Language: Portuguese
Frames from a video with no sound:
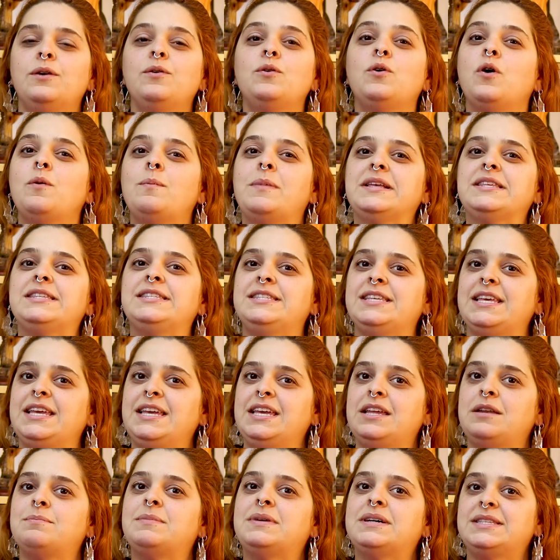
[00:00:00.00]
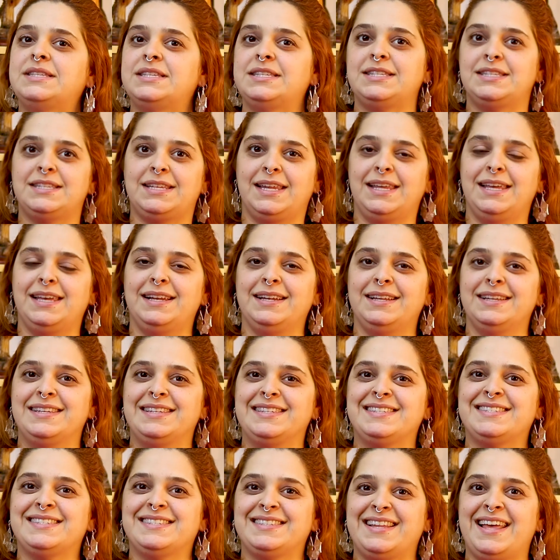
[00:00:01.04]
Então, como assim, irmãs
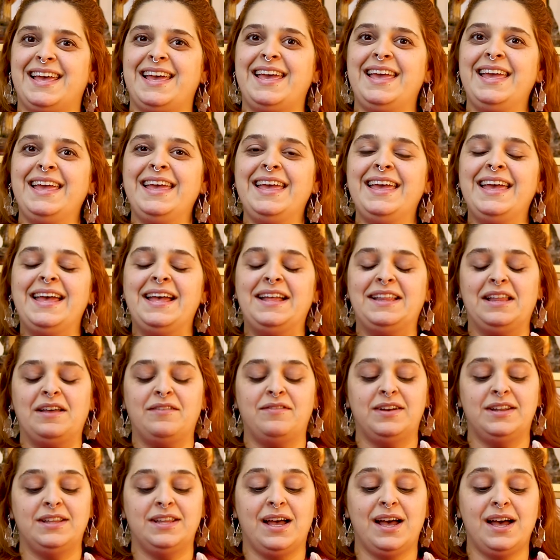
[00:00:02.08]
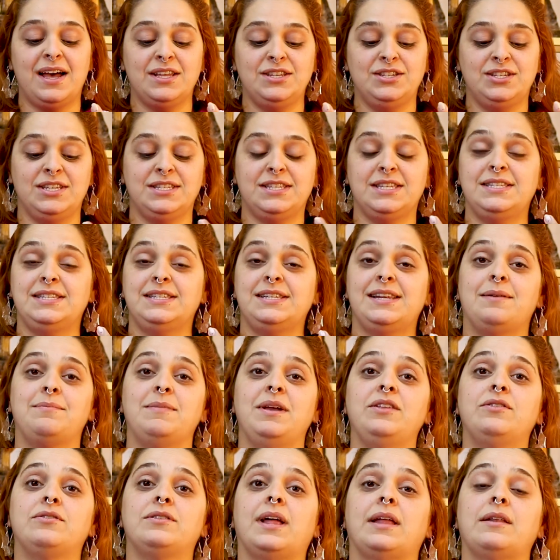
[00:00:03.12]
estrelas, né? Na verdade, esse
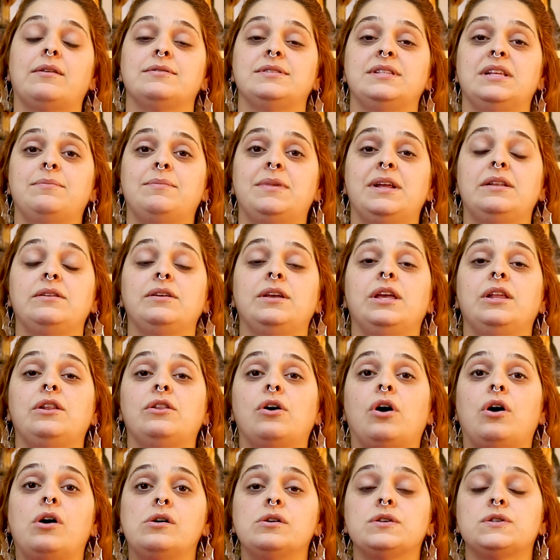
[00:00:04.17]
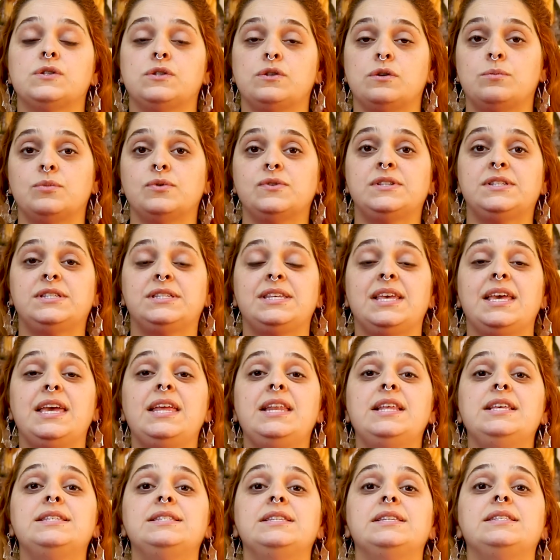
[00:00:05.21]
ensinamento está nos lembrando que nós somos
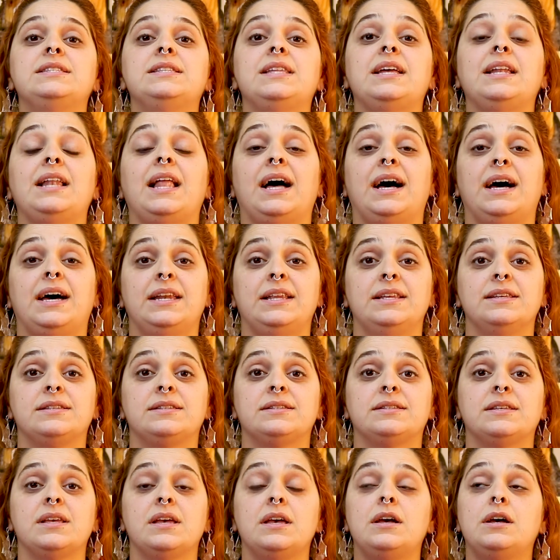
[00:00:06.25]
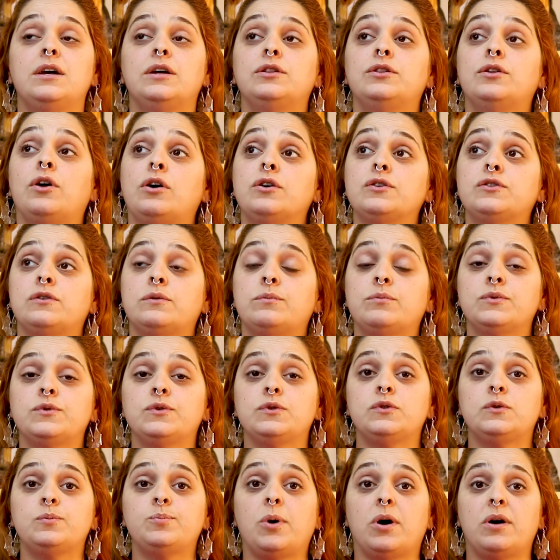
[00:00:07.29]
seres estelares. Nós
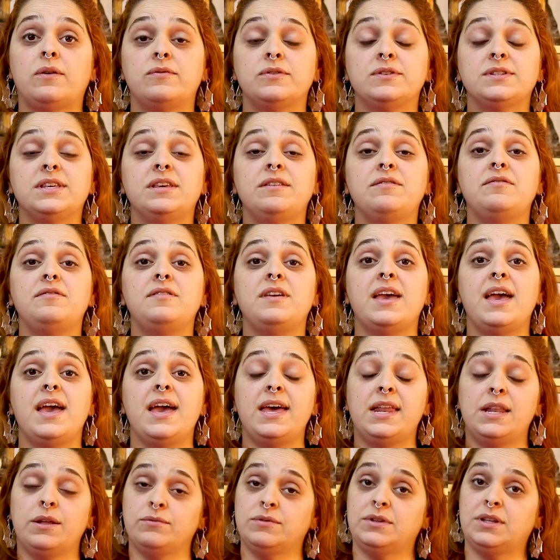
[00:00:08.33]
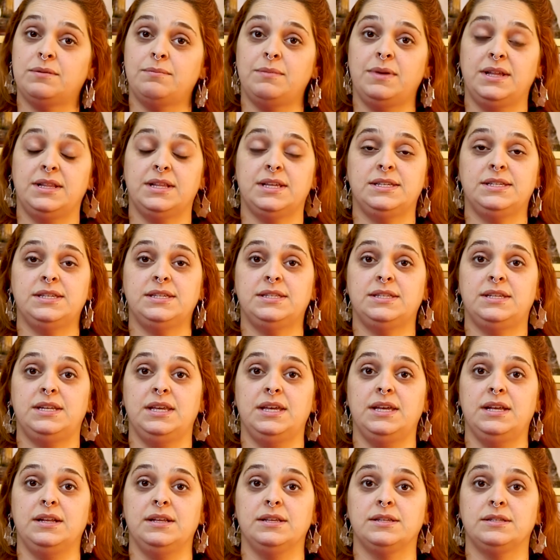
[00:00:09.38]
somos os povos que vieram também das
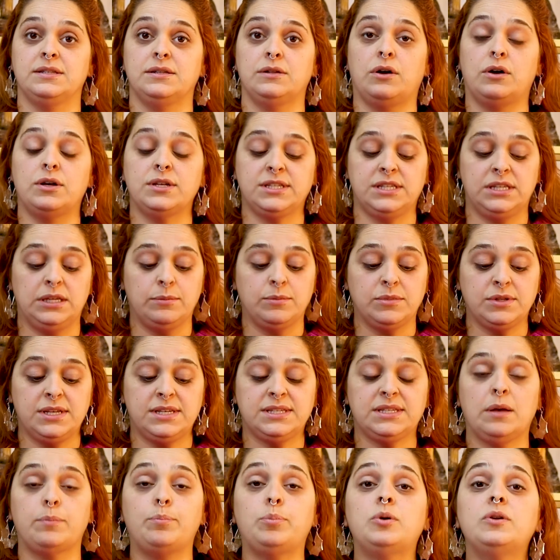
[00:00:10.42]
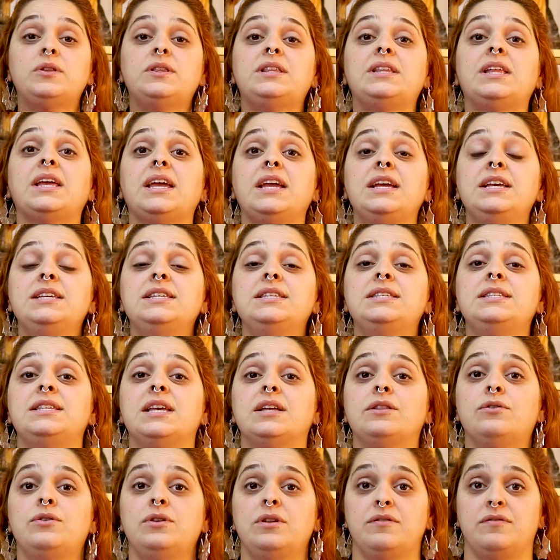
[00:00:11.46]
estrelas. Nós temos essa
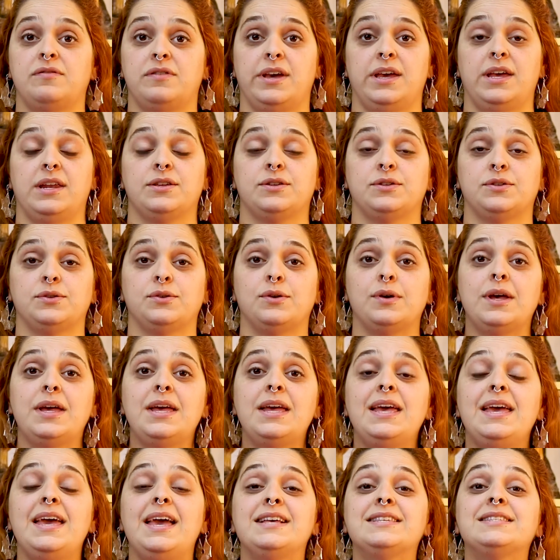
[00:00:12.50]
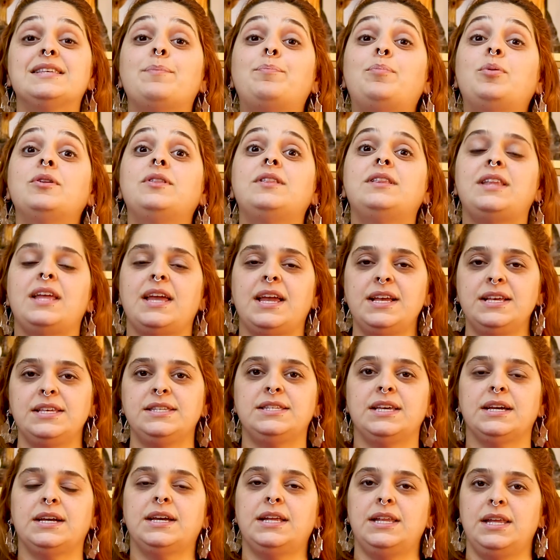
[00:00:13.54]
potência do universo, essa
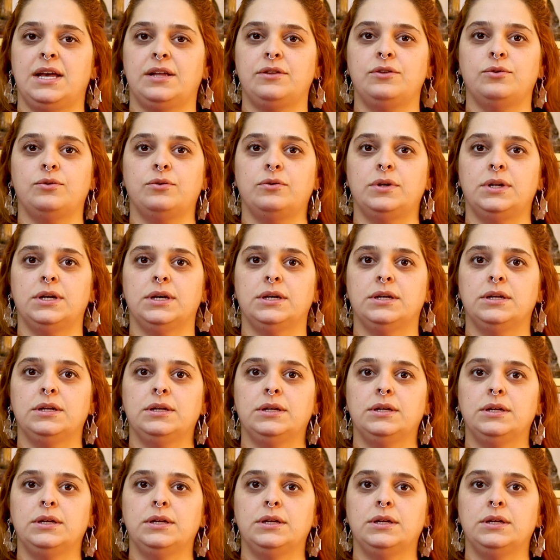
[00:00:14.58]
potência criadora.